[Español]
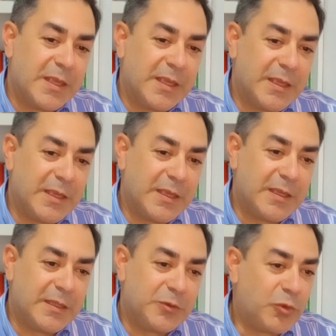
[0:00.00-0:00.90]

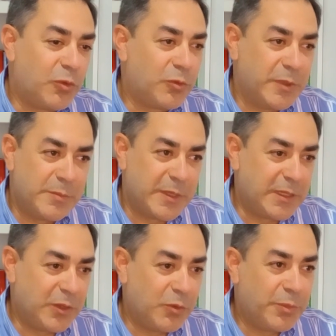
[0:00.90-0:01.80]
Eh, todo
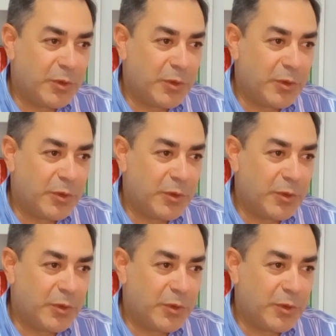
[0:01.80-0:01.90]
bienvenido,